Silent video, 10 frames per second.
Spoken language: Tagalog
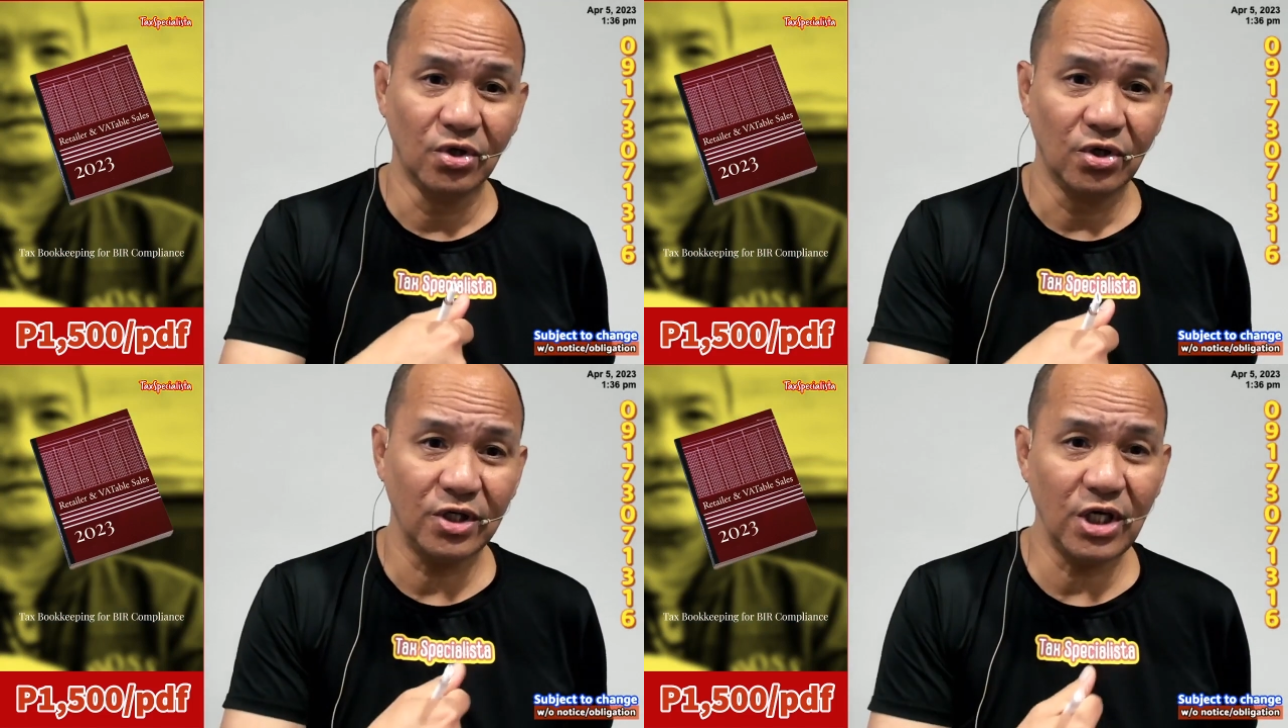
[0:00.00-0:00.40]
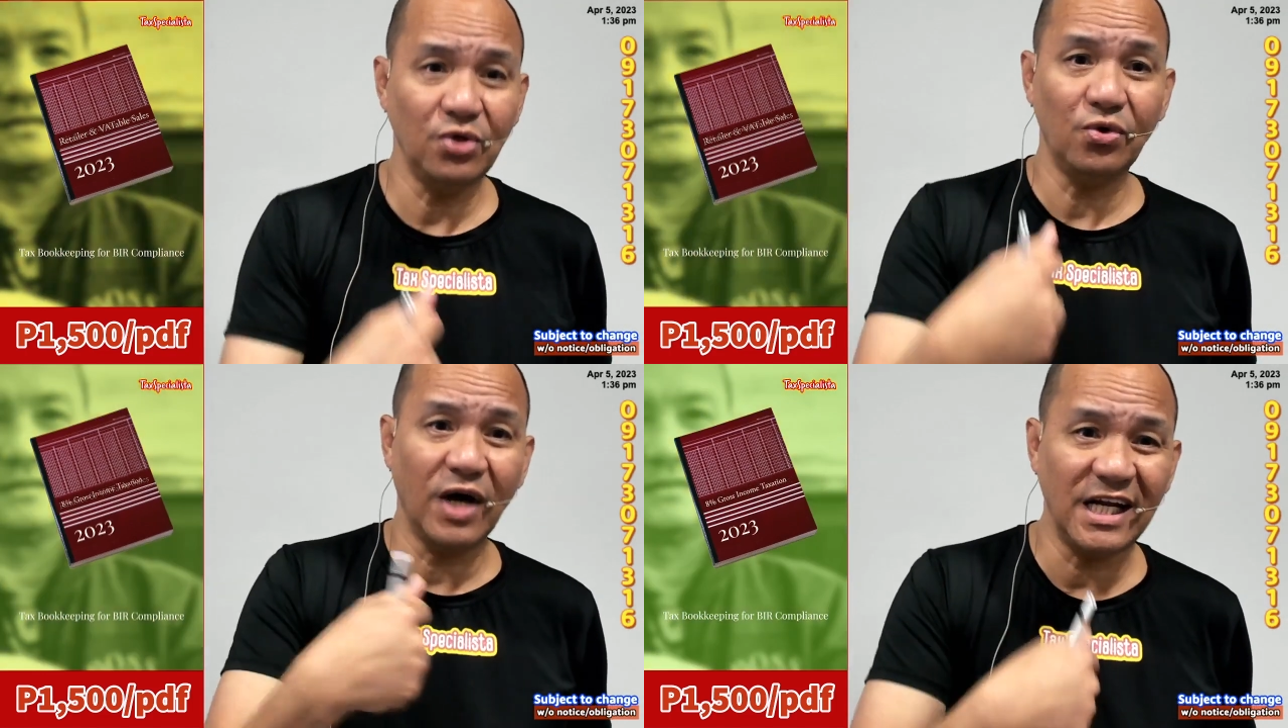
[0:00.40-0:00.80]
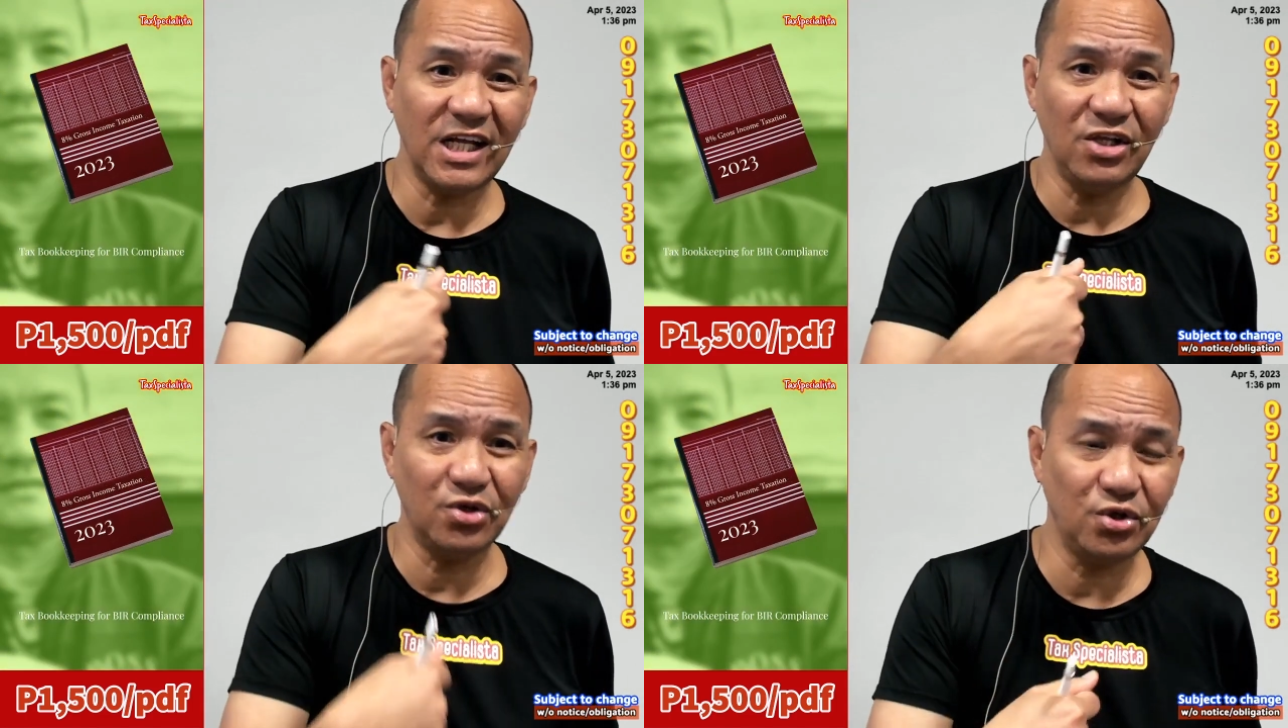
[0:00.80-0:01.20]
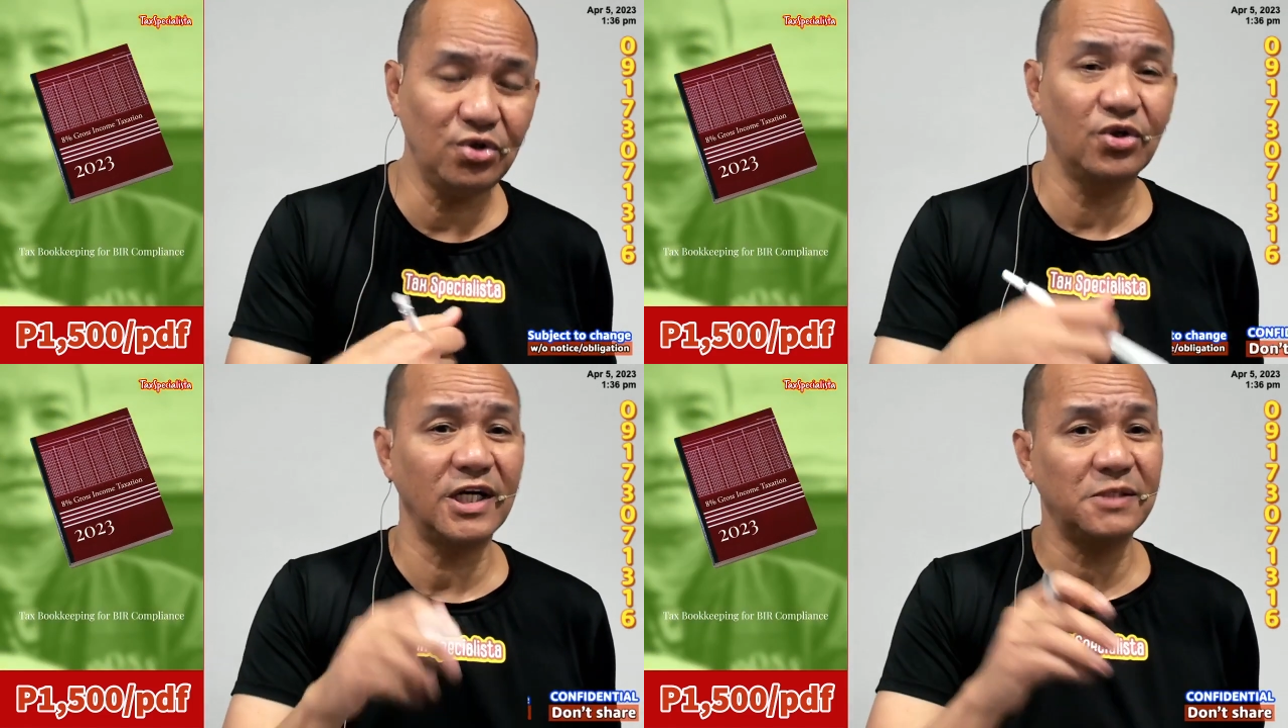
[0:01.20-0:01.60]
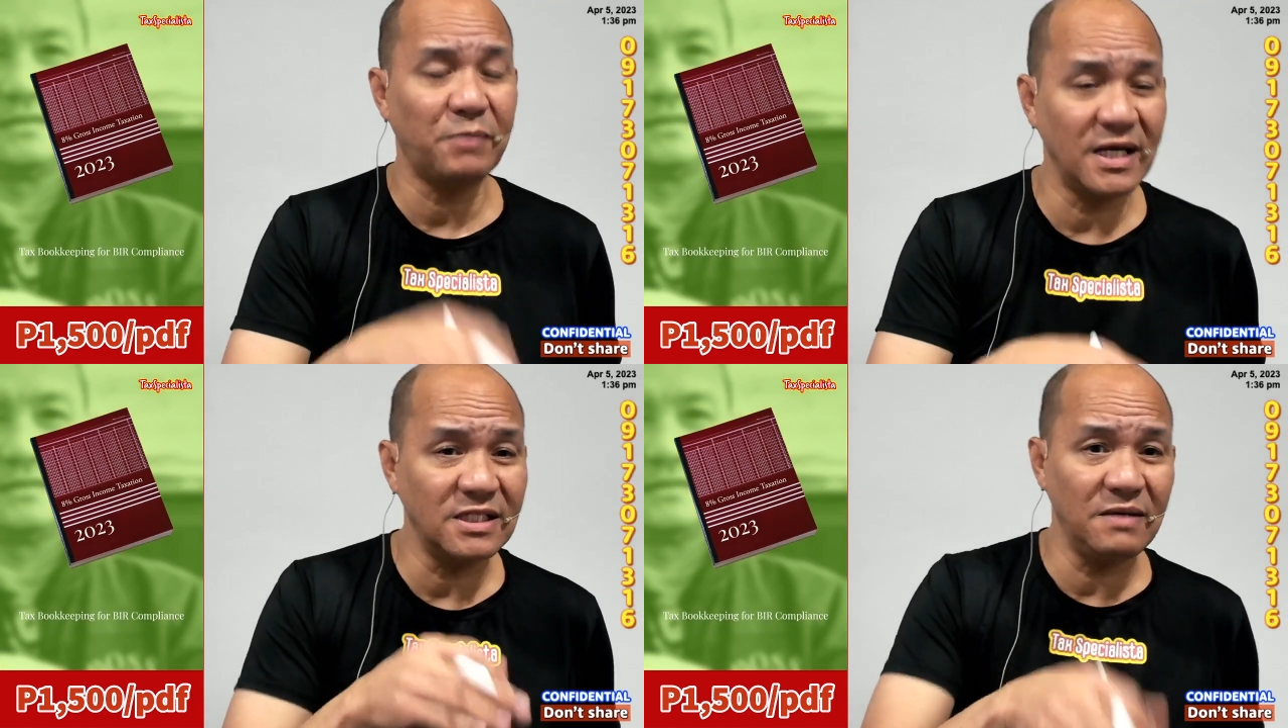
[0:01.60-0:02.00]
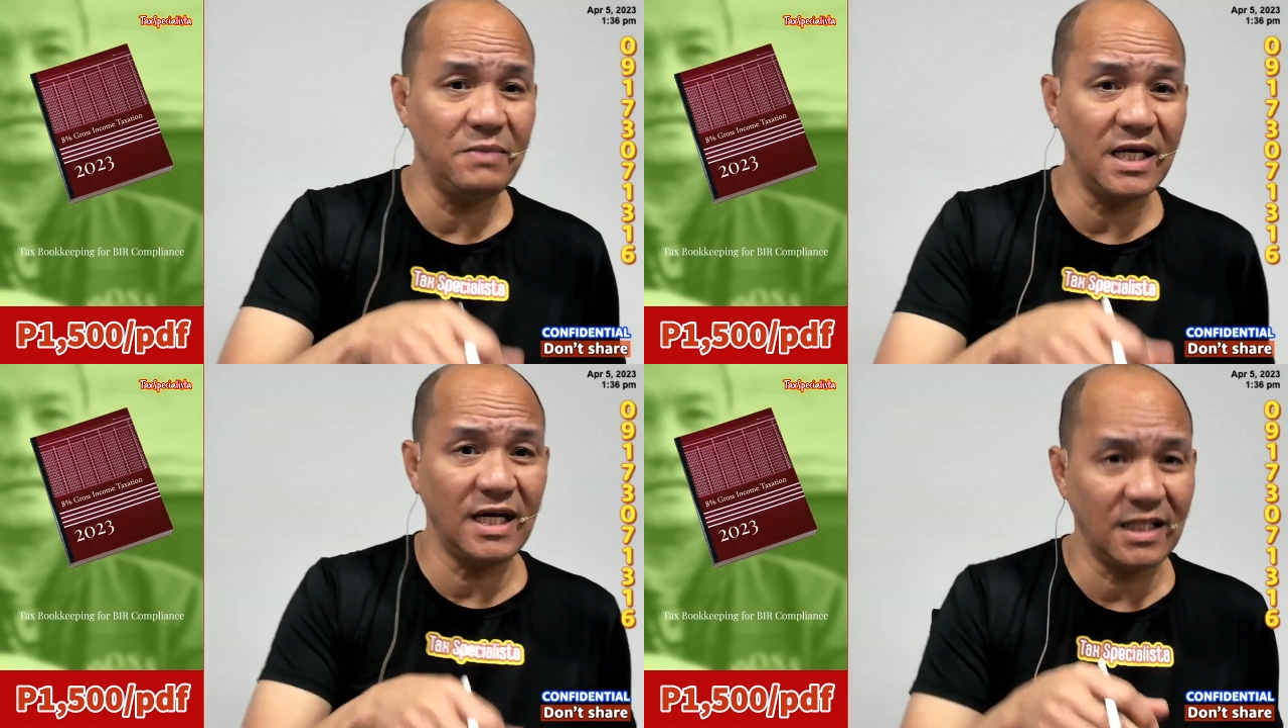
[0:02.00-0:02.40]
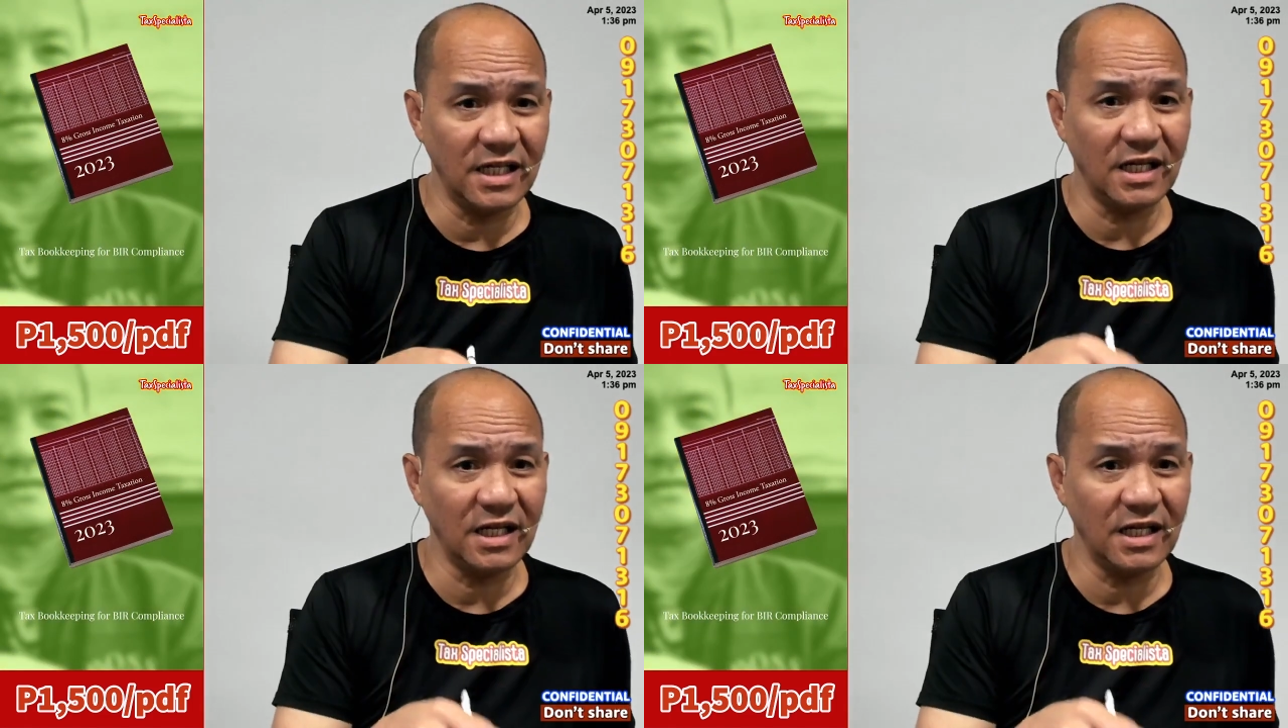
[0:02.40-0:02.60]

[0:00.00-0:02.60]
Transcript: kinuha ninyo yung responsibility